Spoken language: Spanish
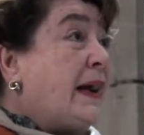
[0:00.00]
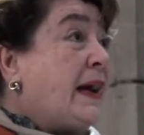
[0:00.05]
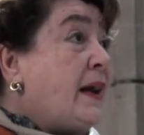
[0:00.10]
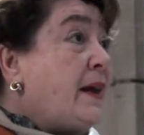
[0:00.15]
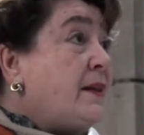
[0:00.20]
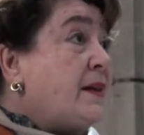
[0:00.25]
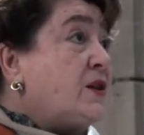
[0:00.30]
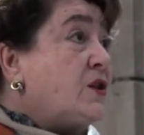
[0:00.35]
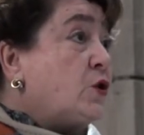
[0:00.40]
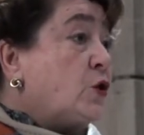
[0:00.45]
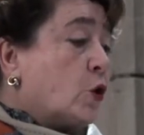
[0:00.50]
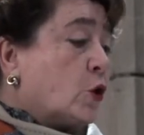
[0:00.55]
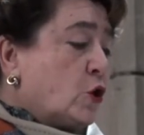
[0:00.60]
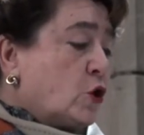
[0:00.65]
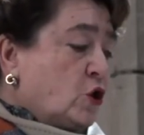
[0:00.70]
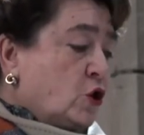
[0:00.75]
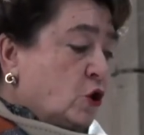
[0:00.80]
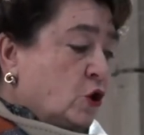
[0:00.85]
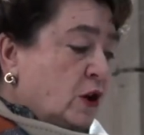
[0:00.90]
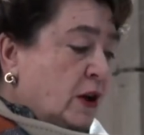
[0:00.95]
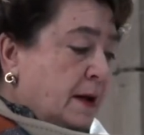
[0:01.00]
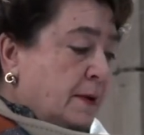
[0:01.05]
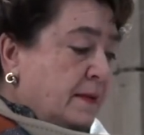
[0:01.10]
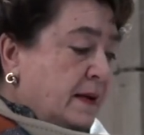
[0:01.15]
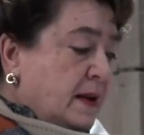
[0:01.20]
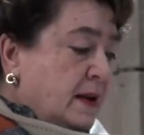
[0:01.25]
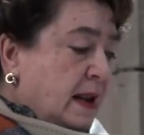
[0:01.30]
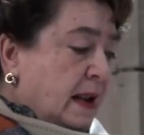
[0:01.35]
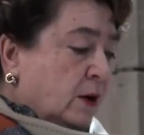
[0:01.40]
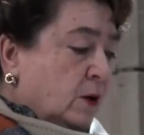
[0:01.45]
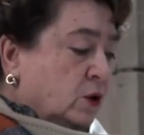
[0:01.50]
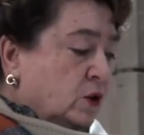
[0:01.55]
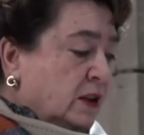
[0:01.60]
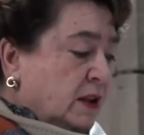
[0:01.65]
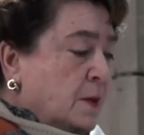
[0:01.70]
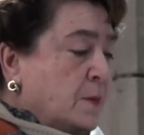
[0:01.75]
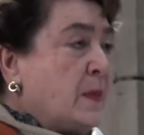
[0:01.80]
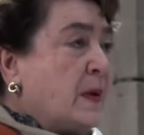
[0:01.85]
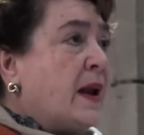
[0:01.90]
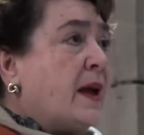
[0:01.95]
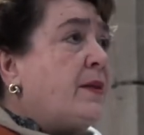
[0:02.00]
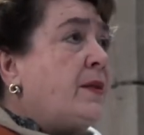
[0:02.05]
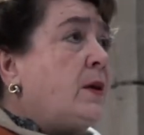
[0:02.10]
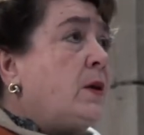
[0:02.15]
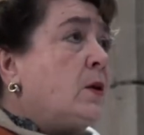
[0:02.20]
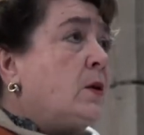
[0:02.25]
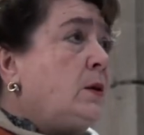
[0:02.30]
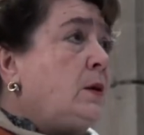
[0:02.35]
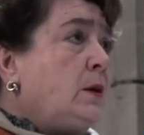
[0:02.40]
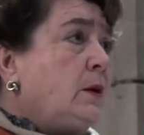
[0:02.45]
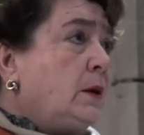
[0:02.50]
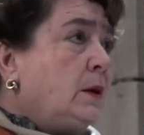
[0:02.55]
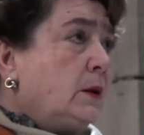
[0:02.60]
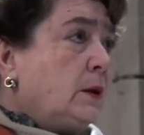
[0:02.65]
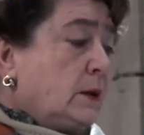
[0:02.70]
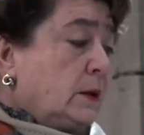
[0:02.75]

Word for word: que distorsionaban la contemplación